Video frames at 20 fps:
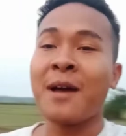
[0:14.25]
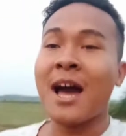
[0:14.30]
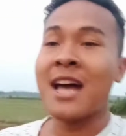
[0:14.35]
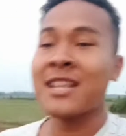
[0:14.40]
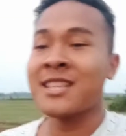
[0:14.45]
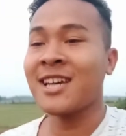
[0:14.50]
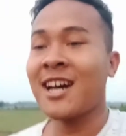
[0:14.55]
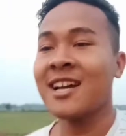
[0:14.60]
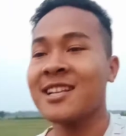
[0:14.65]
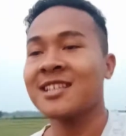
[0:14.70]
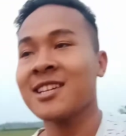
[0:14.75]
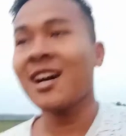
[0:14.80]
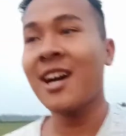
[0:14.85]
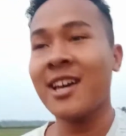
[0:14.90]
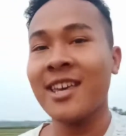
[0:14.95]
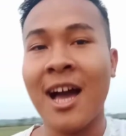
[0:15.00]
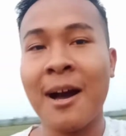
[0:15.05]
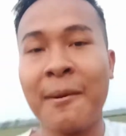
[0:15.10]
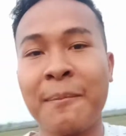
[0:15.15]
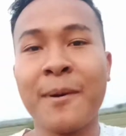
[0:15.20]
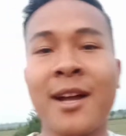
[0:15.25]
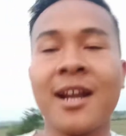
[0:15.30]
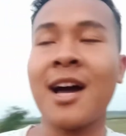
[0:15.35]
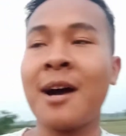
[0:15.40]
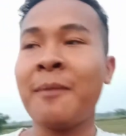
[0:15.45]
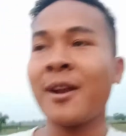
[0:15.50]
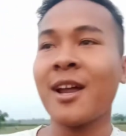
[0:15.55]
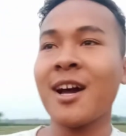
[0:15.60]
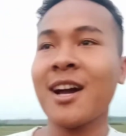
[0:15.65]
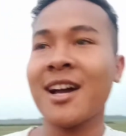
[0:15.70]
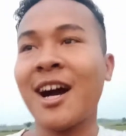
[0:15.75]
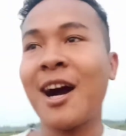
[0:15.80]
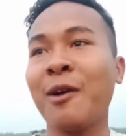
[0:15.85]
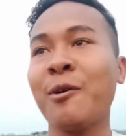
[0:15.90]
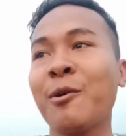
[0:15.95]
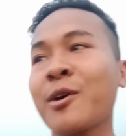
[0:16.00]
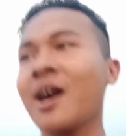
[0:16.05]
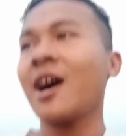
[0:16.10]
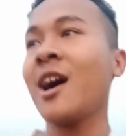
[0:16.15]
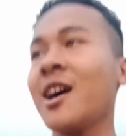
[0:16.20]
अच्छा अच्छा यहाँ पर हमारा गांव
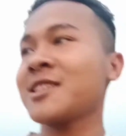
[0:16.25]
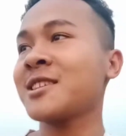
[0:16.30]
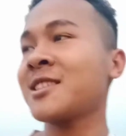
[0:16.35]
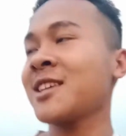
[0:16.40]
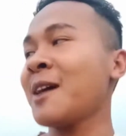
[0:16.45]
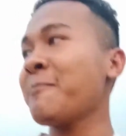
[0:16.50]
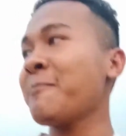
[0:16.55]
का सब